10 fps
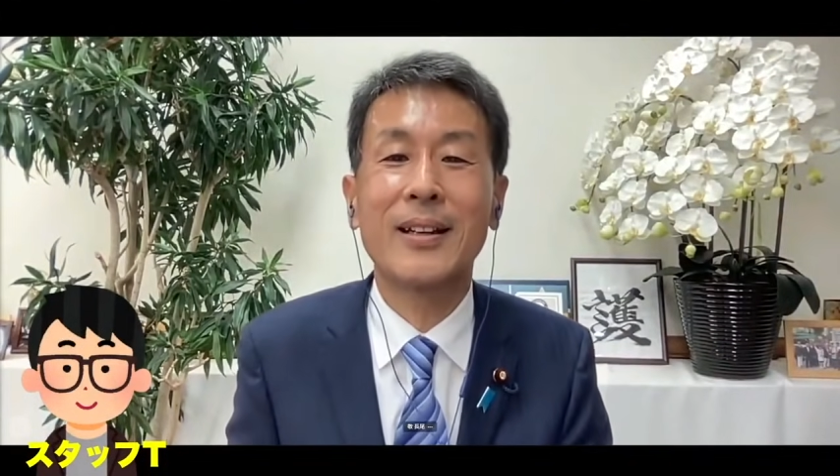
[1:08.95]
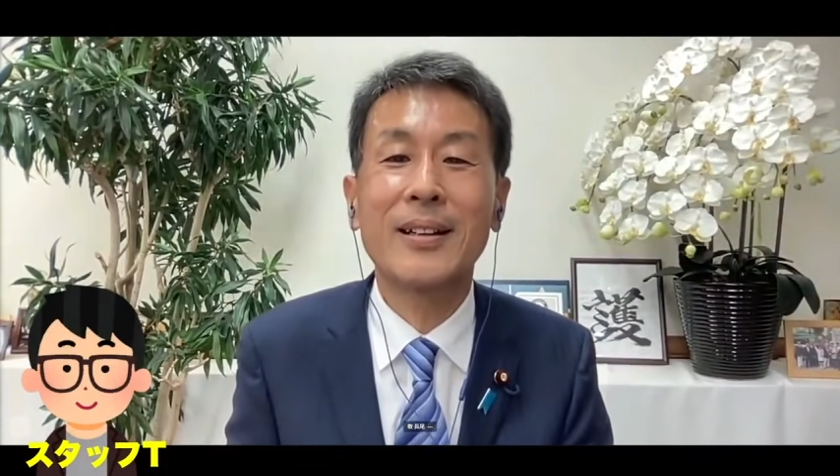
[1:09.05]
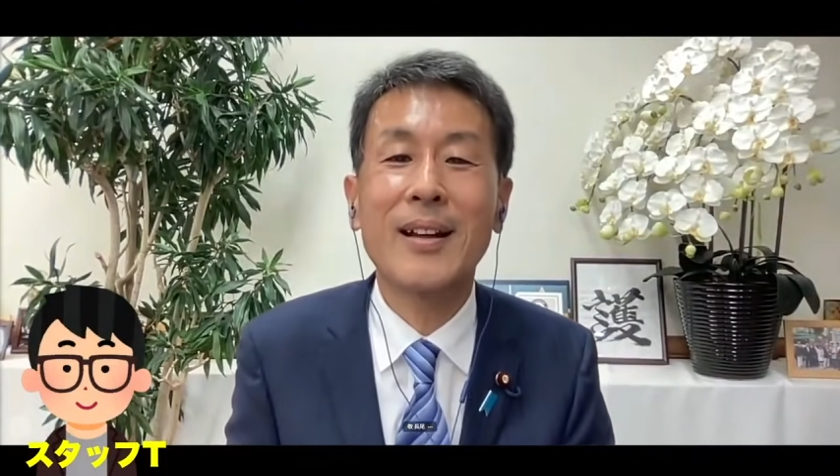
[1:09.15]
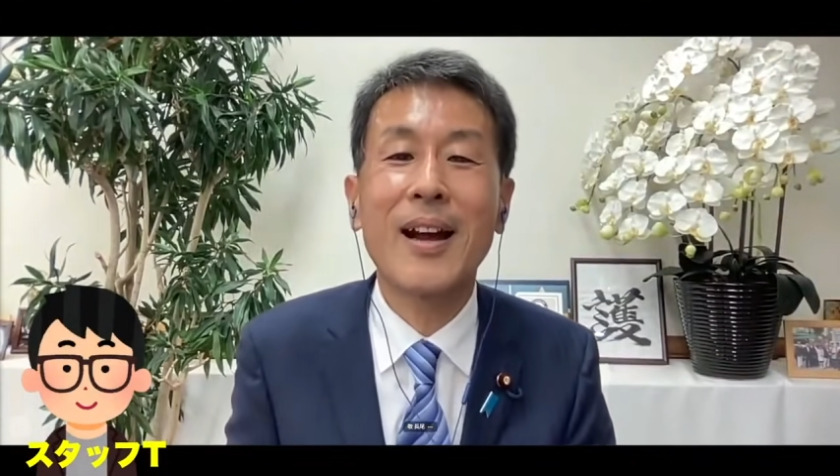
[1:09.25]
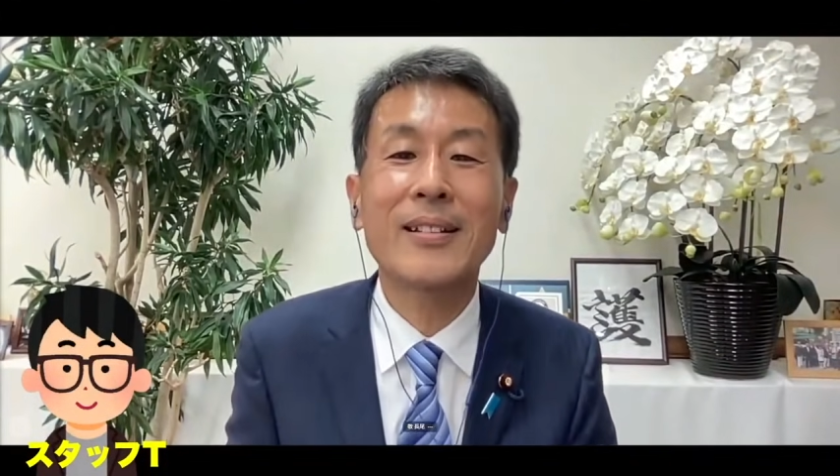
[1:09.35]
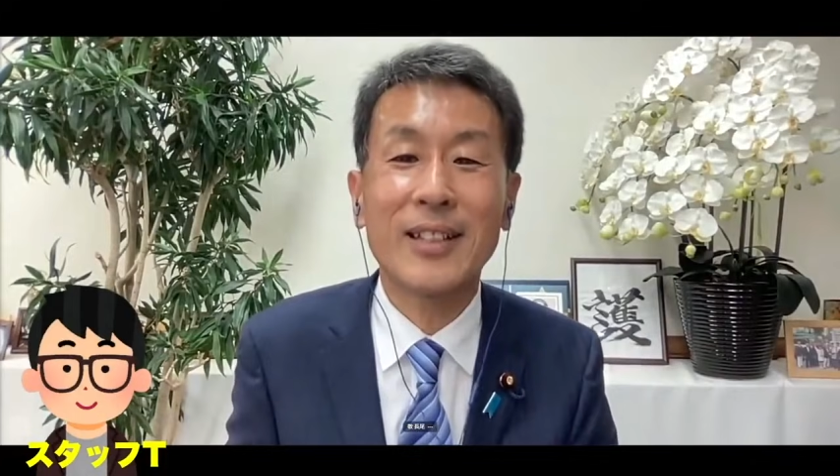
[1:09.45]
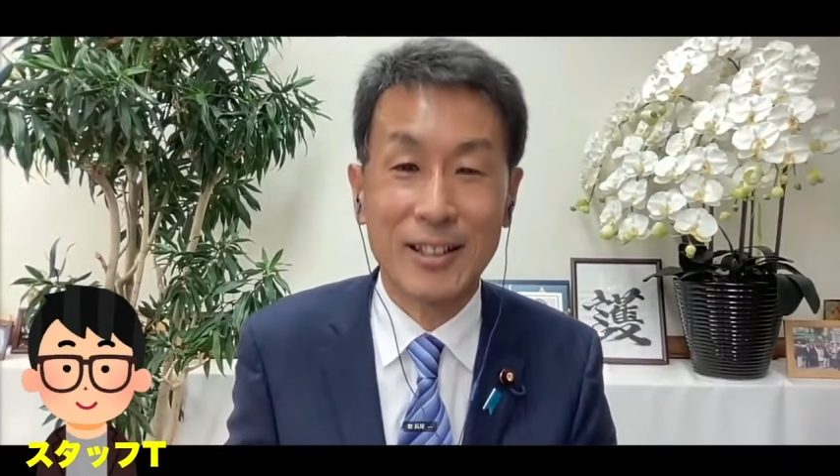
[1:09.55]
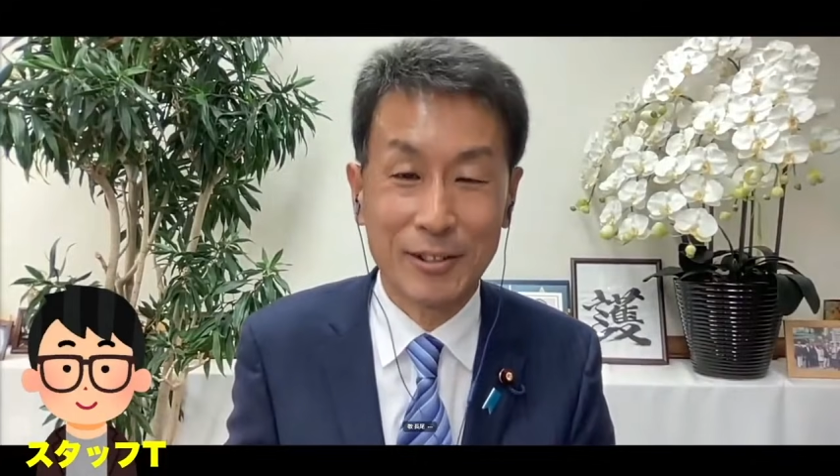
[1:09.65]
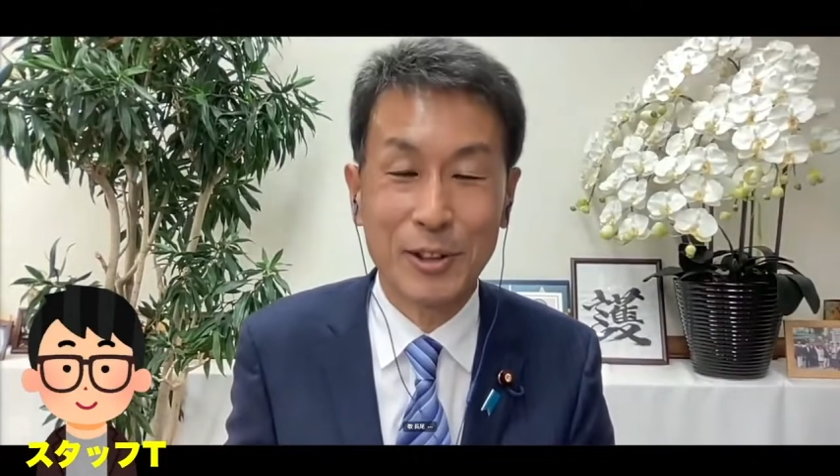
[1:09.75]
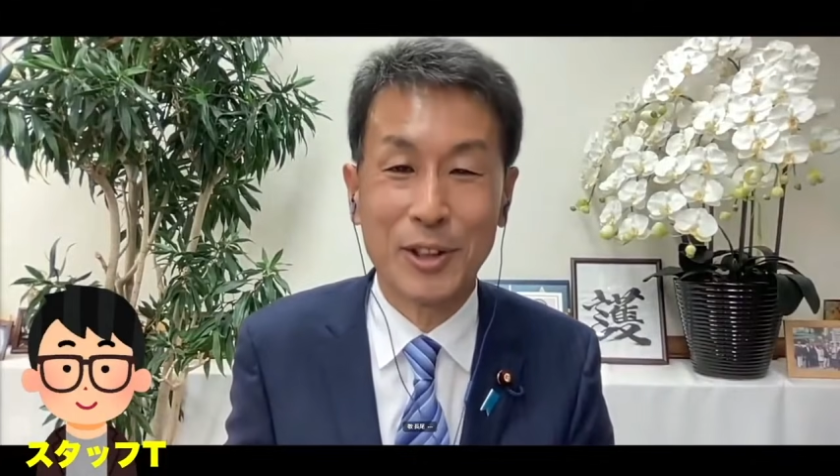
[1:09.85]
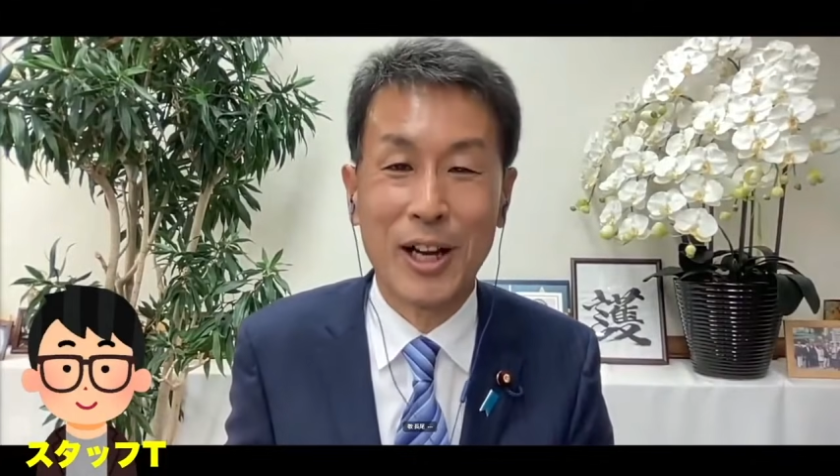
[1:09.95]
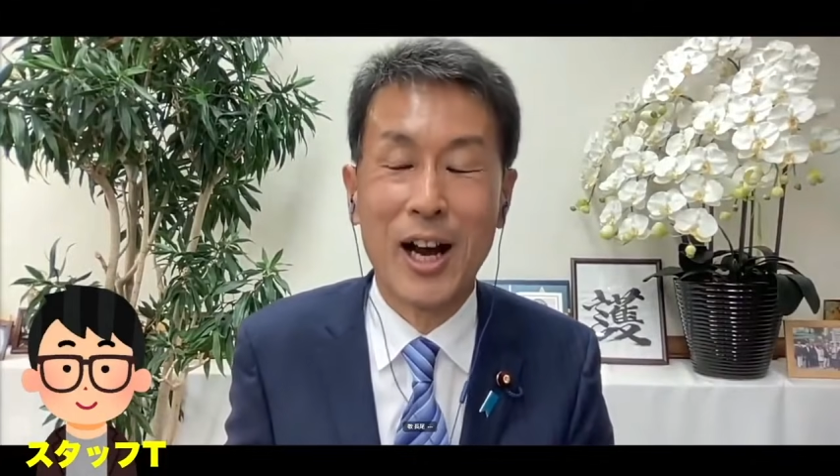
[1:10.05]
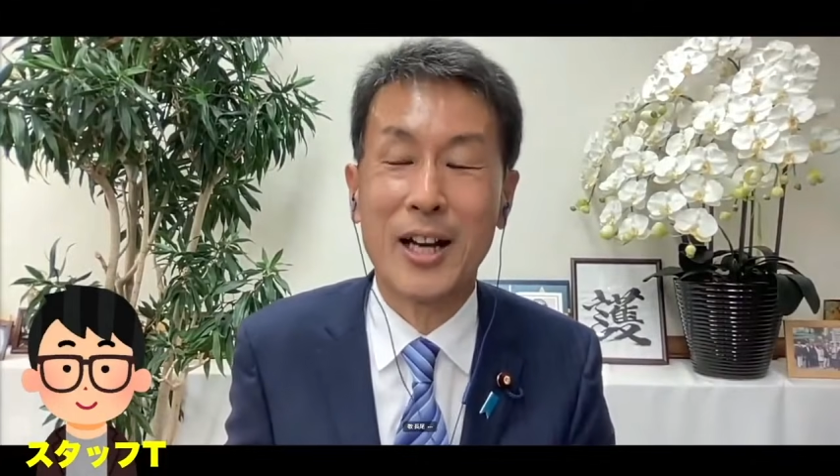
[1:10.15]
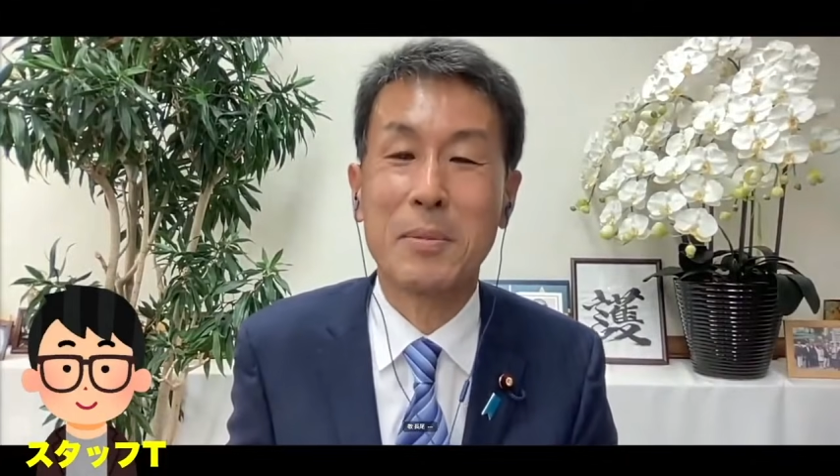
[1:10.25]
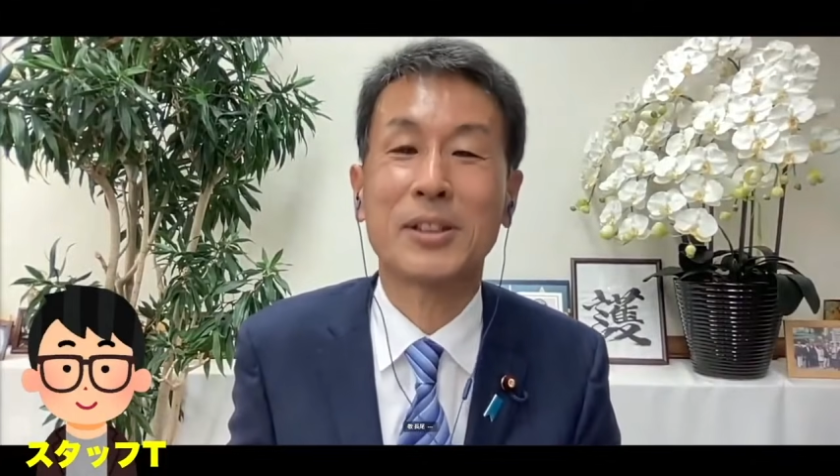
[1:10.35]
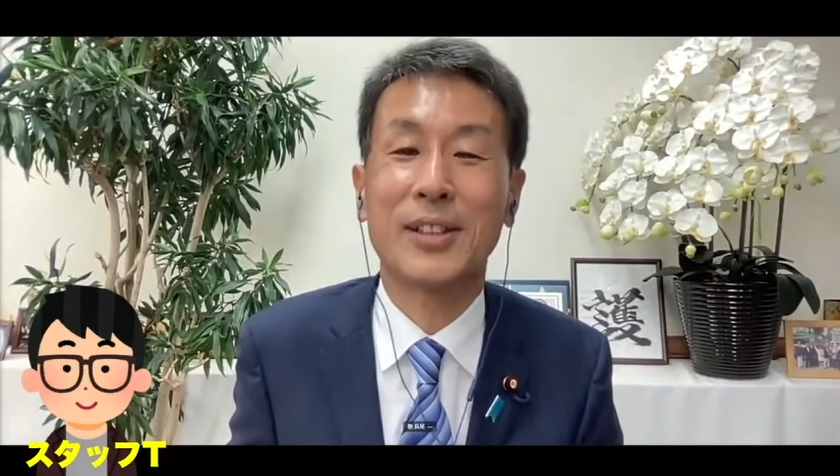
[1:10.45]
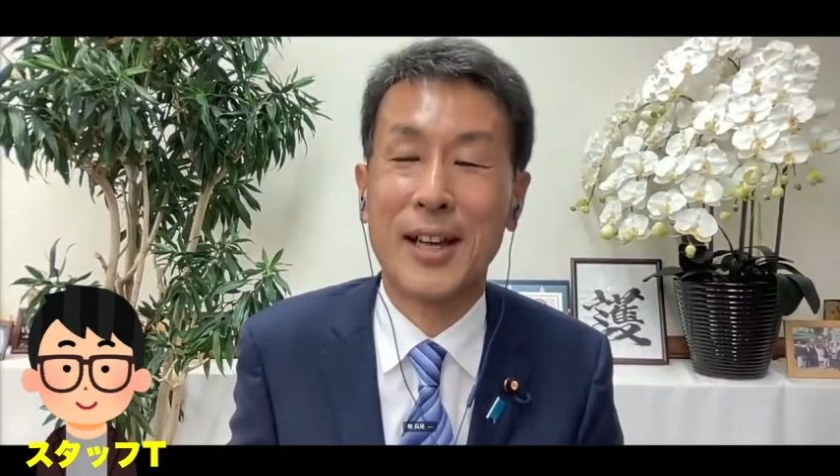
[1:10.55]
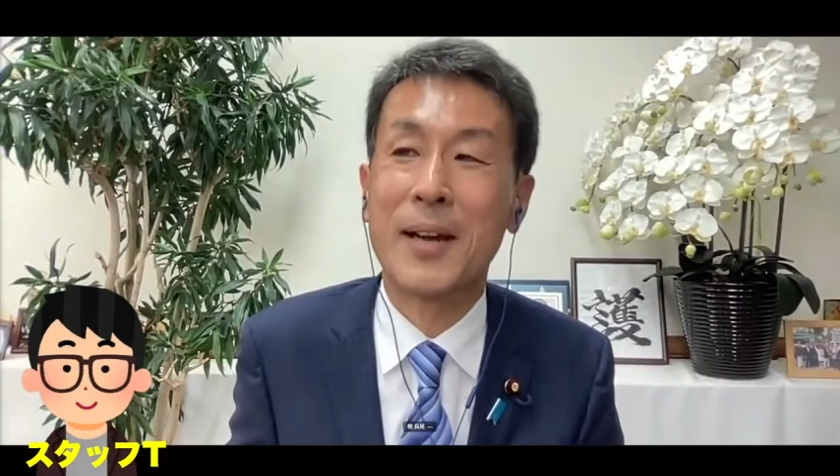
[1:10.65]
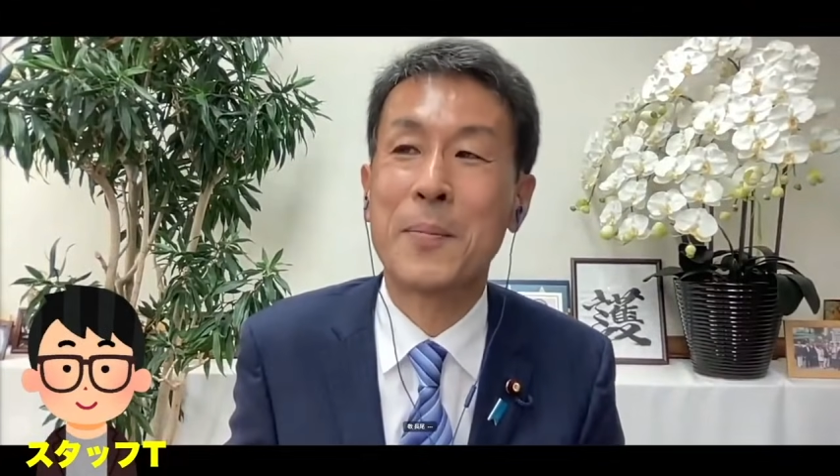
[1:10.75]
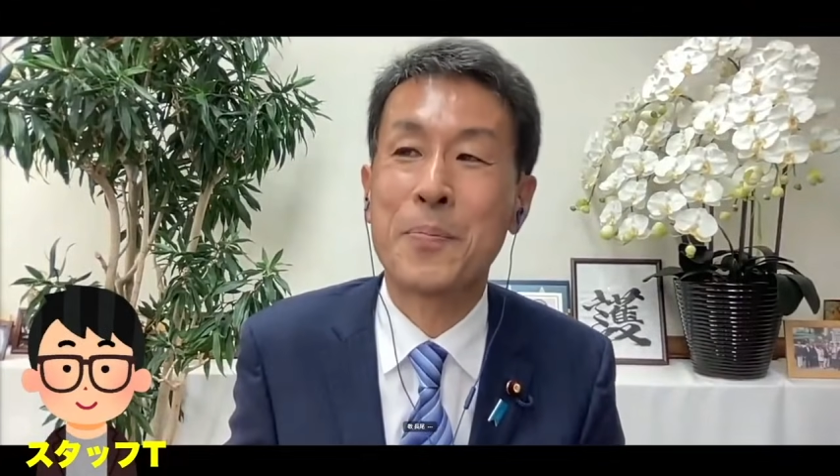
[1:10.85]
員ランキングっていうのがありまし
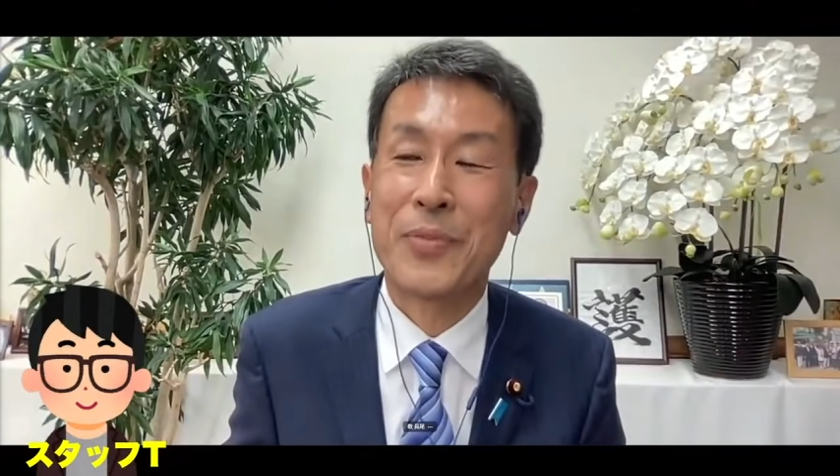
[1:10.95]
て